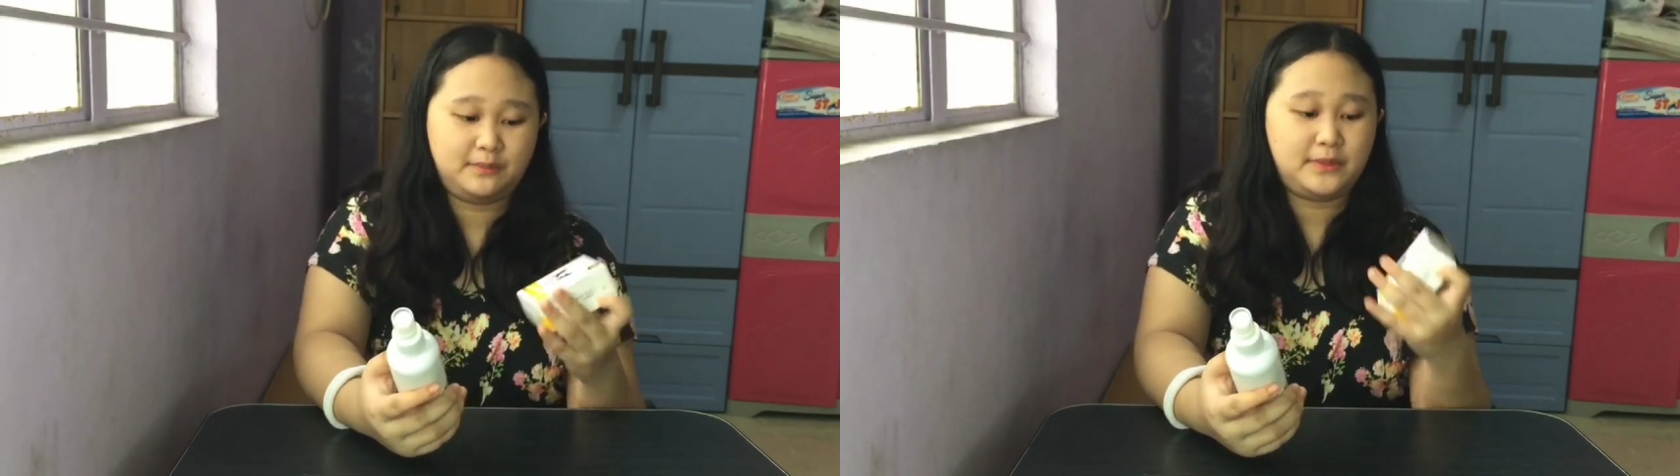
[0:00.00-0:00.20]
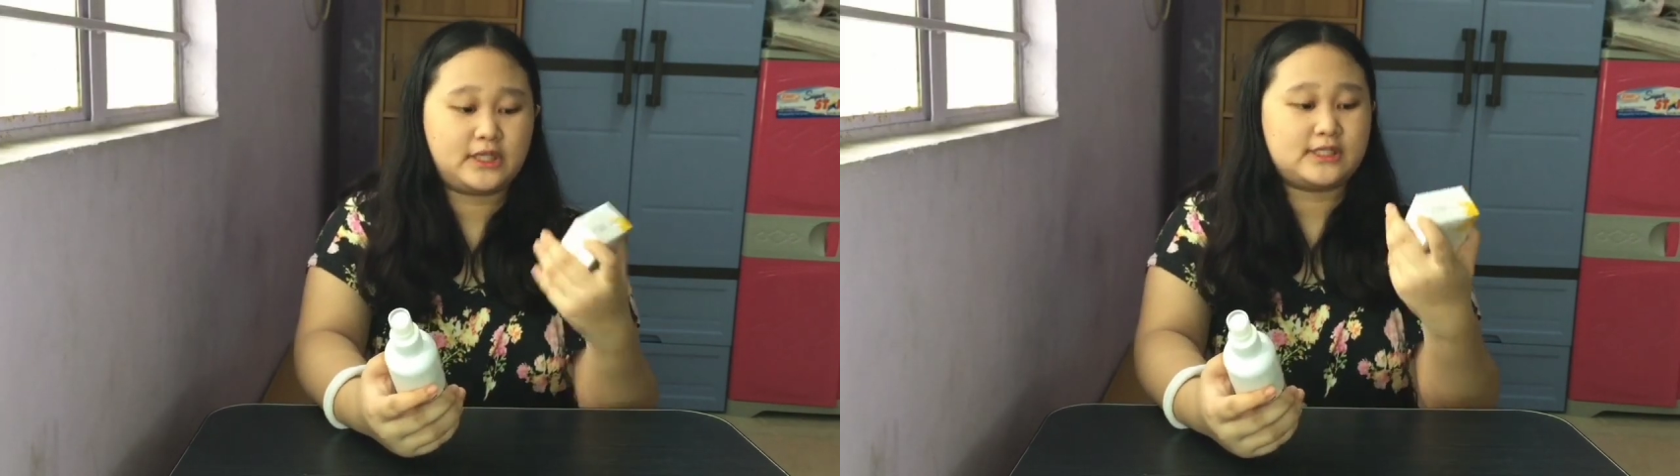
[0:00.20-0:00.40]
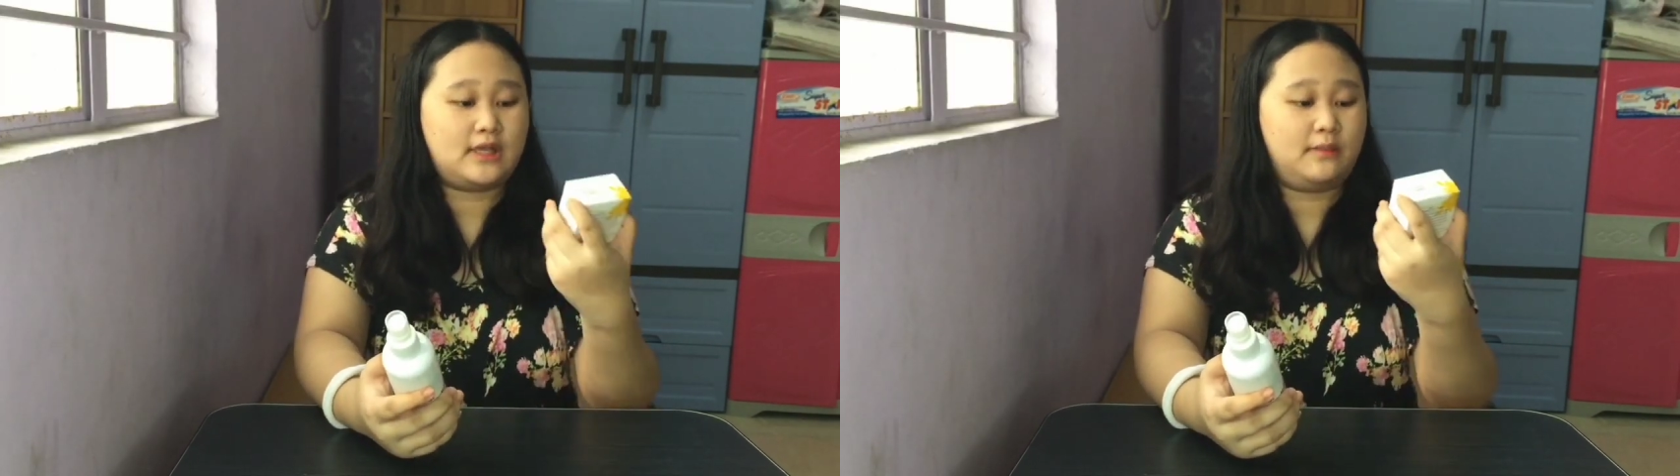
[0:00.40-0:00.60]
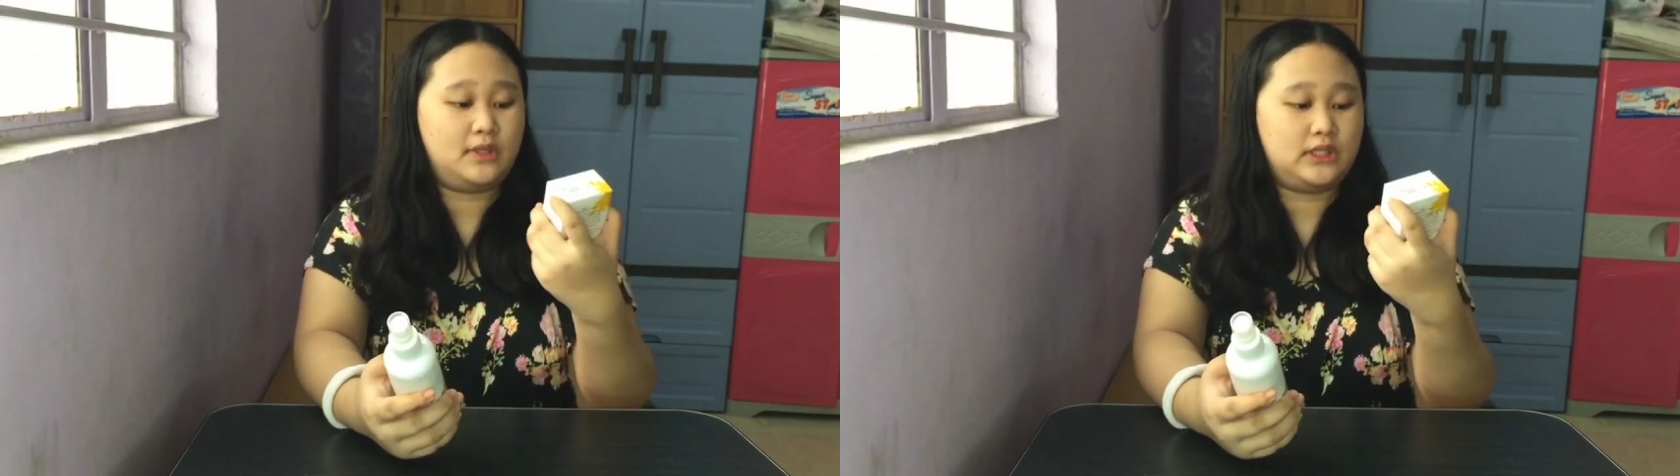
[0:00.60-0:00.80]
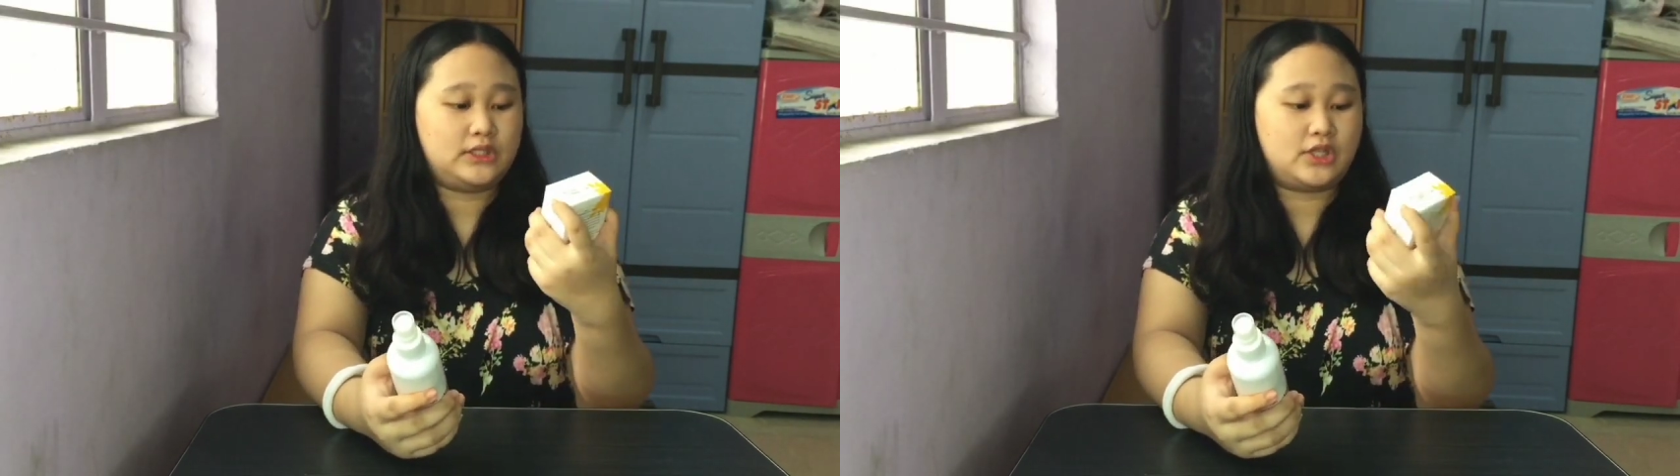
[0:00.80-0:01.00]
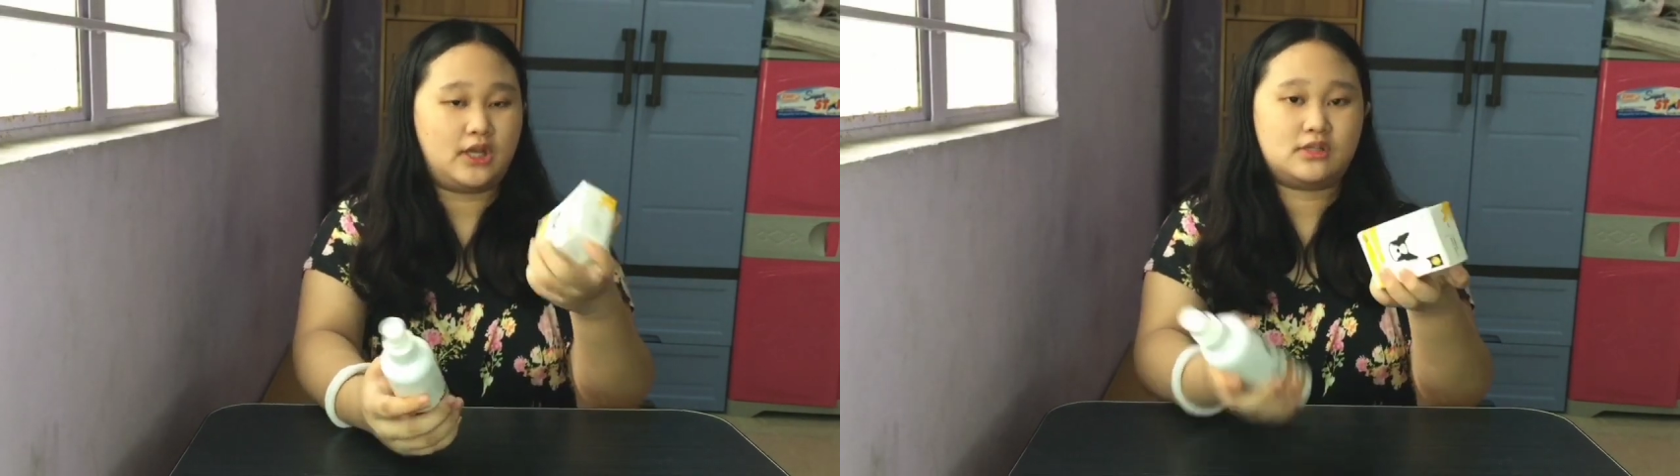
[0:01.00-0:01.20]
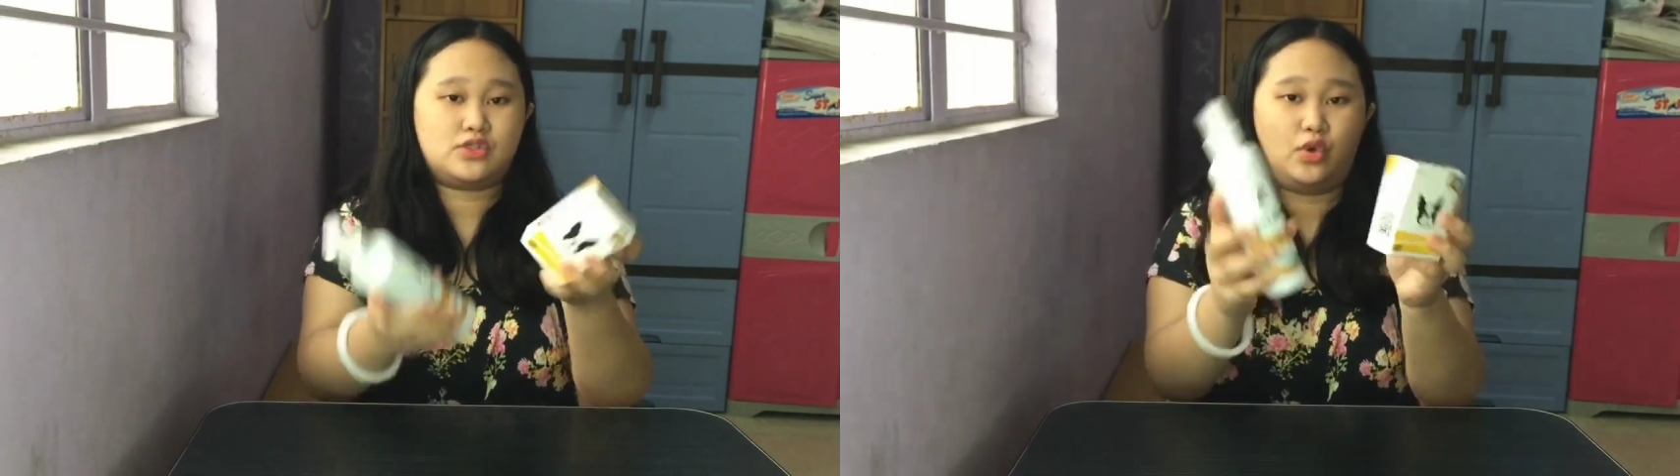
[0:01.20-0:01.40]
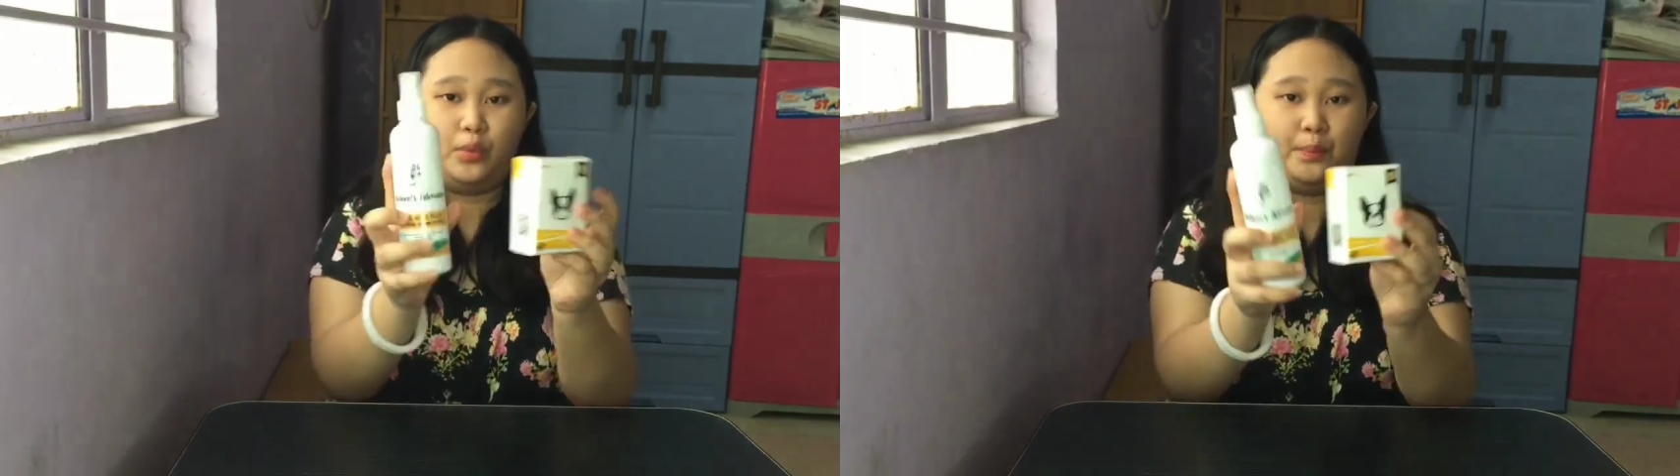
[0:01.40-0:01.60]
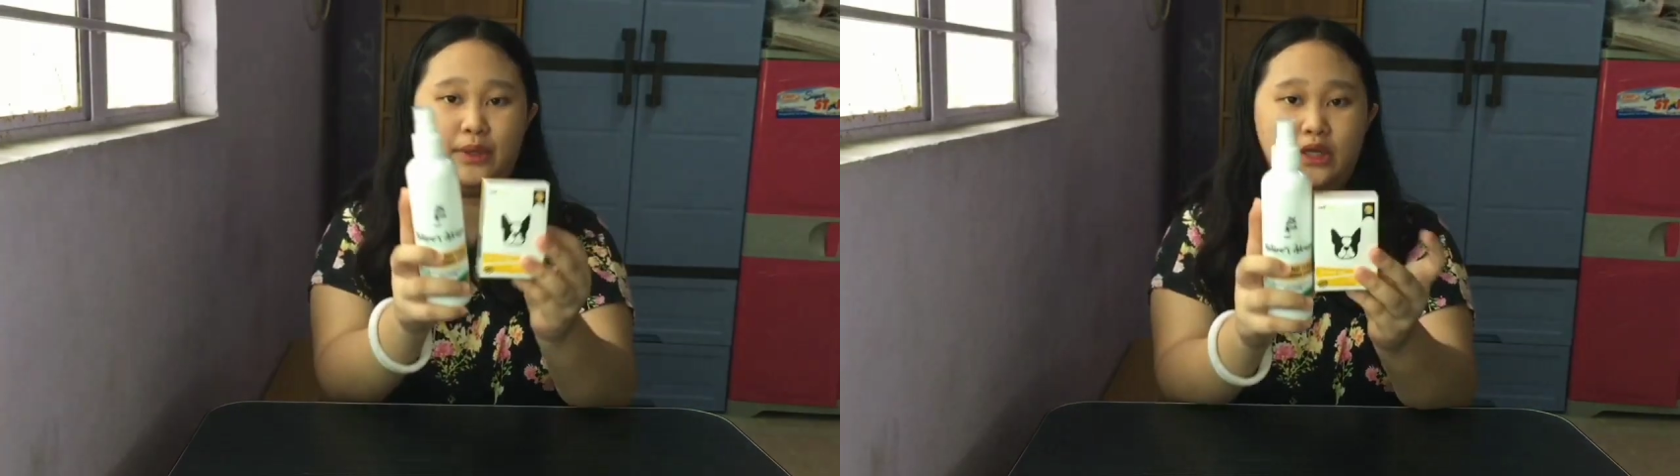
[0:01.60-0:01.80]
may kasama din siyang soap.